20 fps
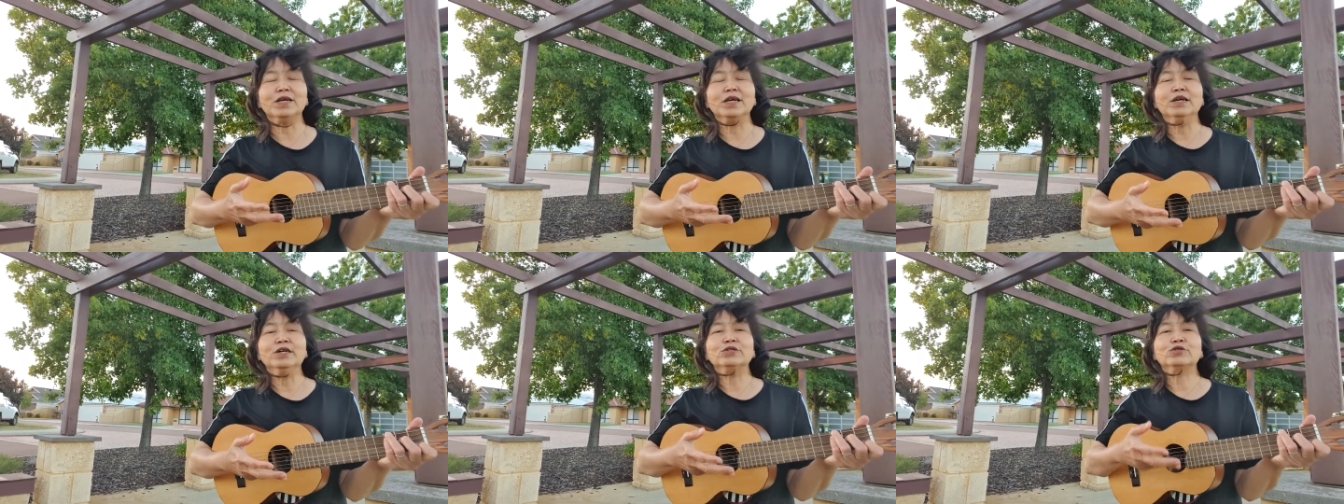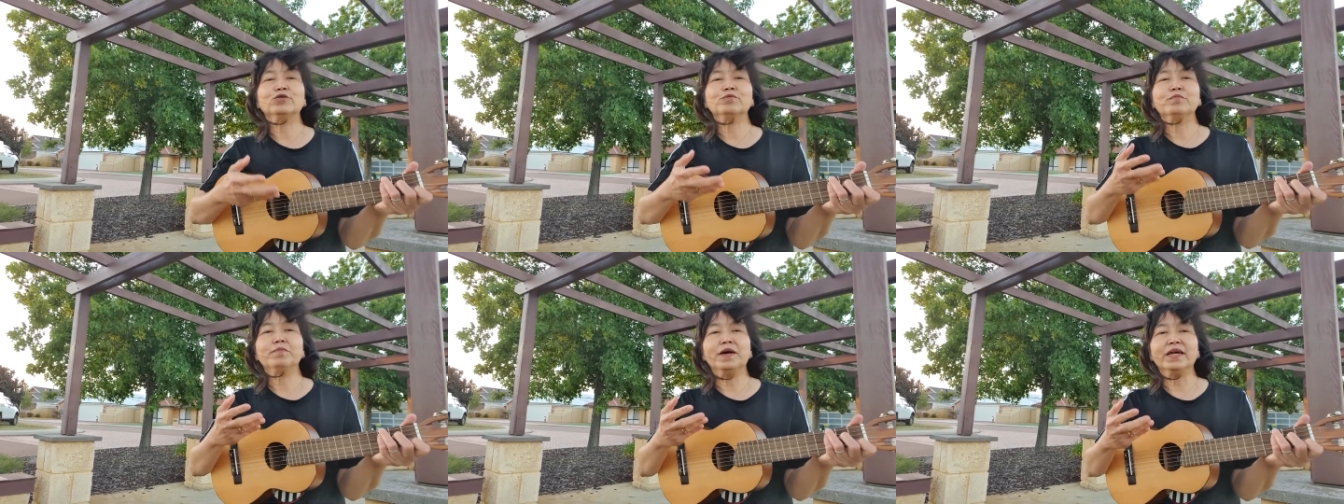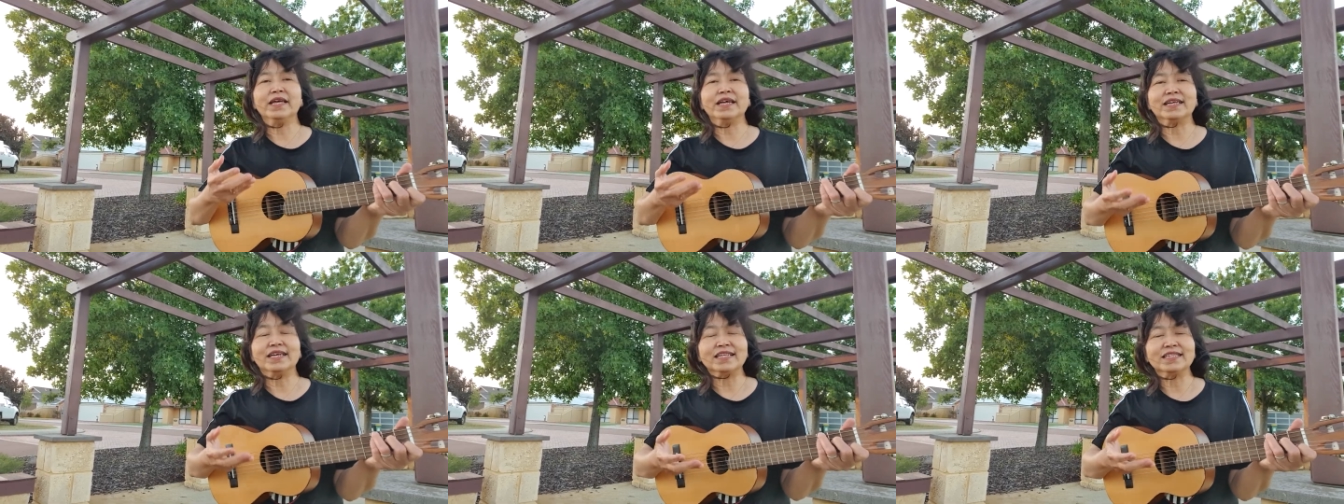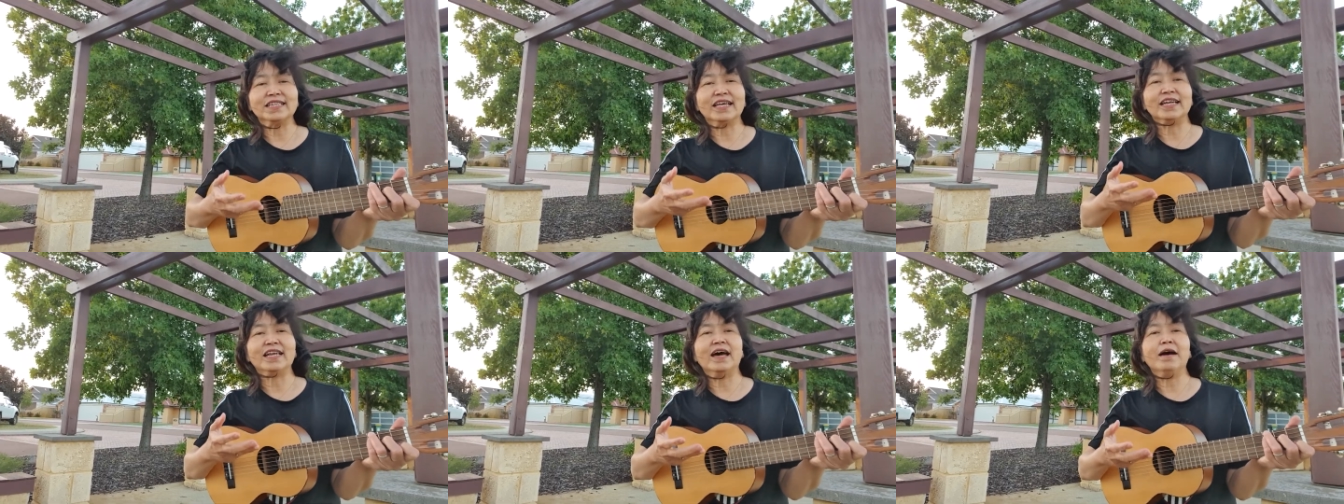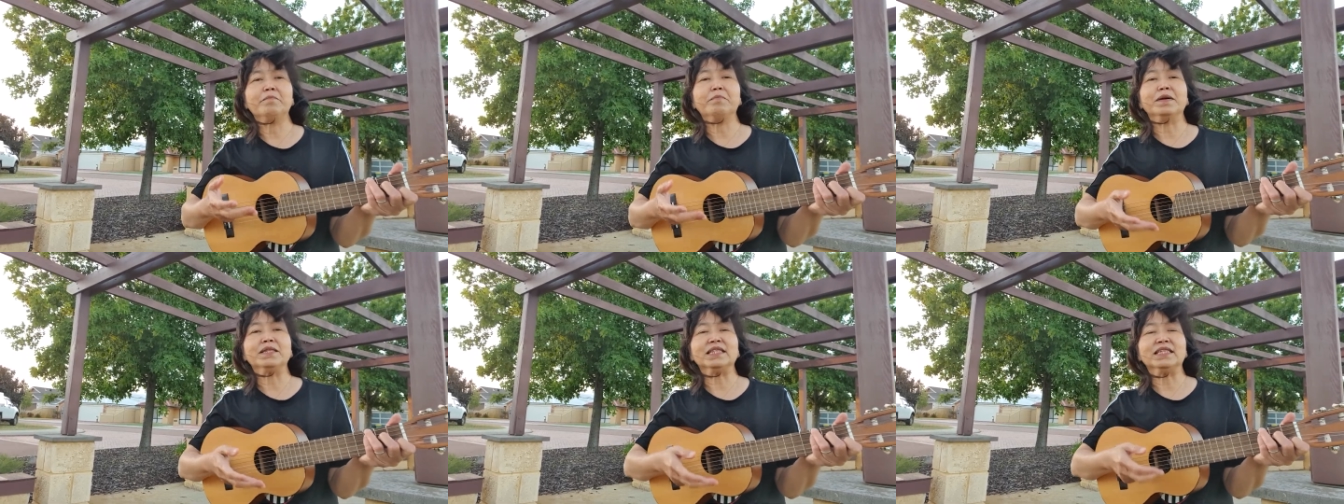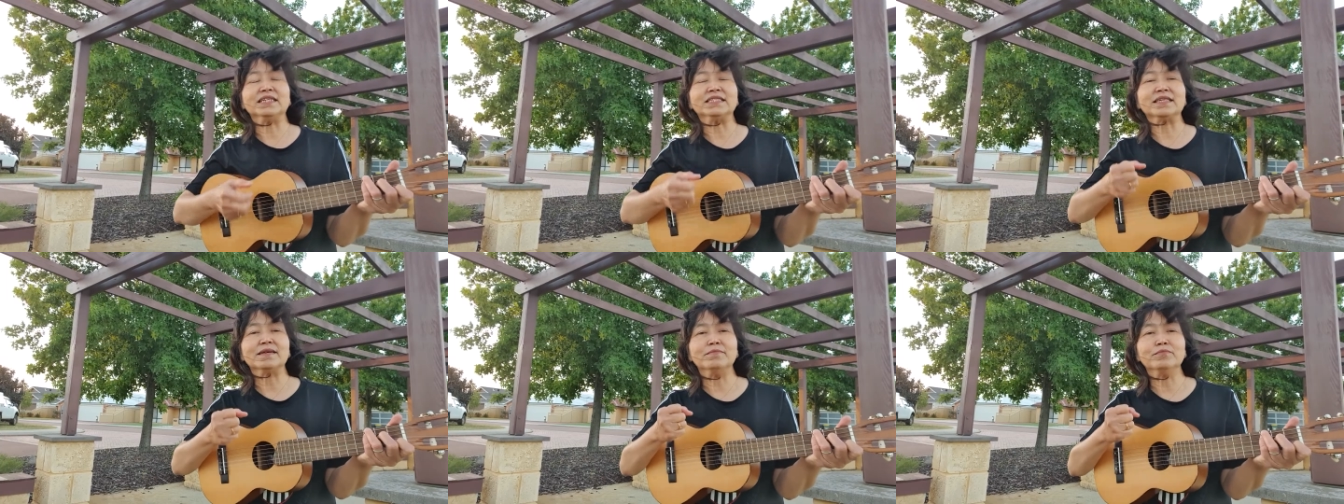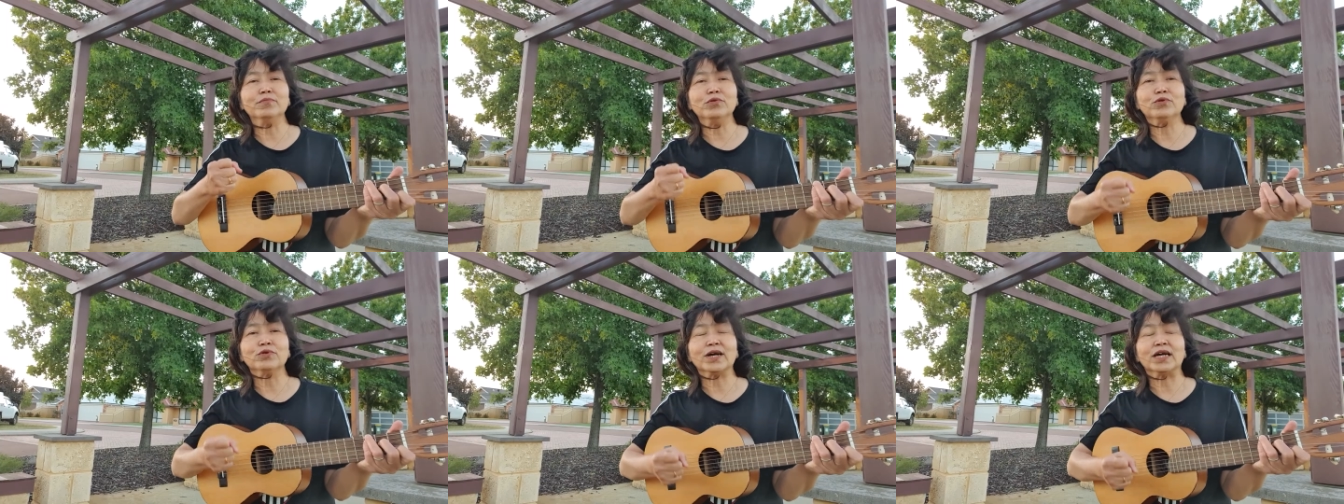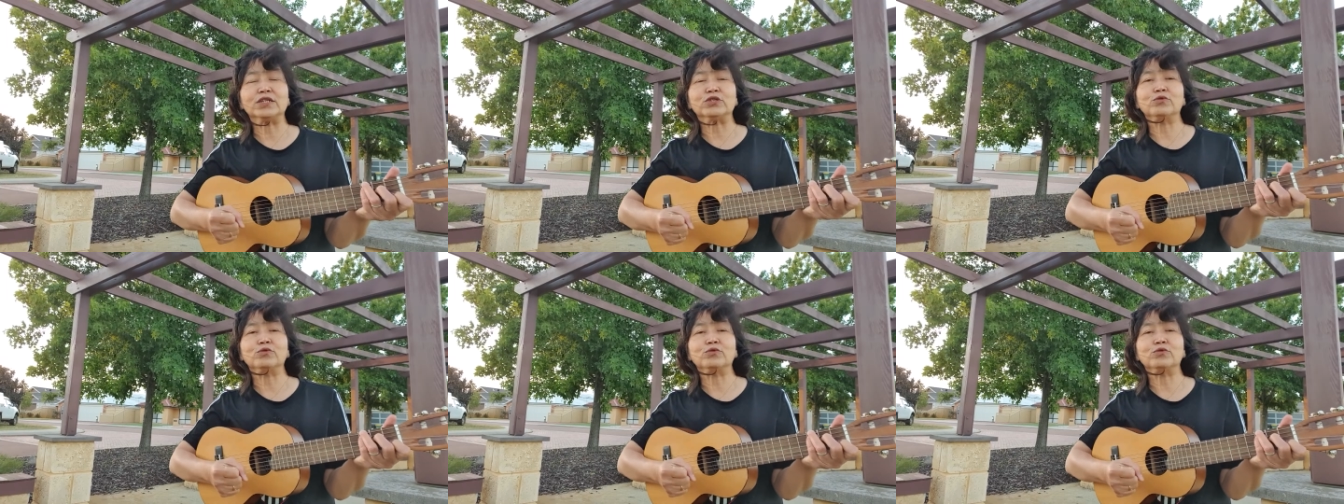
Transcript: supaya kita dapat disembuhkan,